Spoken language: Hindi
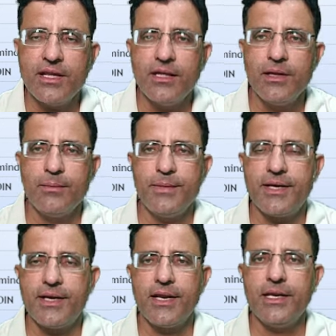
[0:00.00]
हैं कि
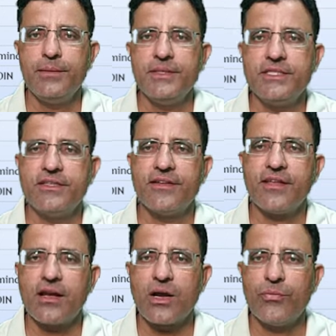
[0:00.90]
टेलीविजी जैसे
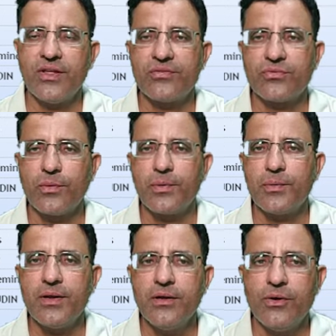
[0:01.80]
अकाउंटिंग
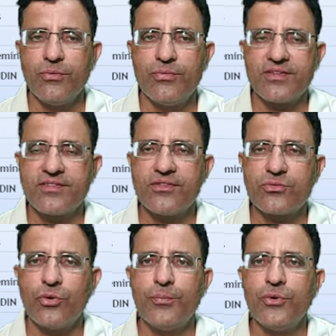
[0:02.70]
सॉफ्टवेयर वर्सेस
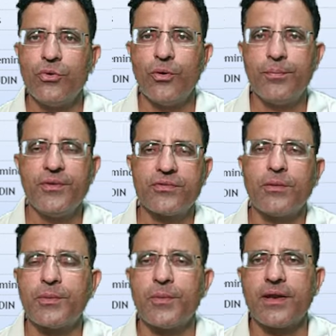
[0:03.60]
कॉम्प्यू ओपी
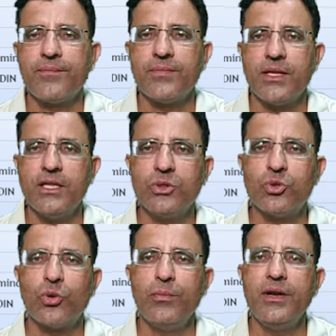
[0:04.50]
सॉफ्टवेयर इन
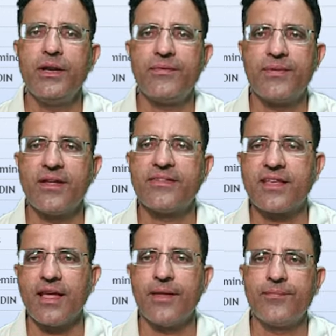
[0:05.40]
दोनों में डिफरेंस
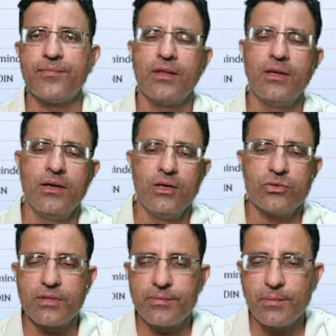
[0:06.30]
क्या है
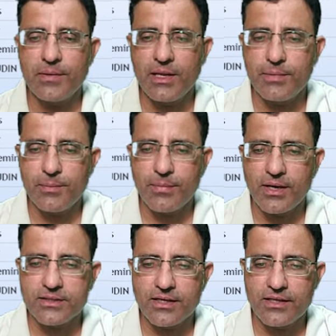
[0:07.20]
तो सबसे पहले अपने
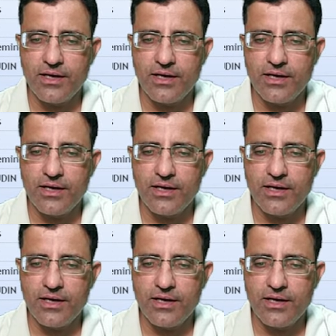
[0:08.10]
बात करते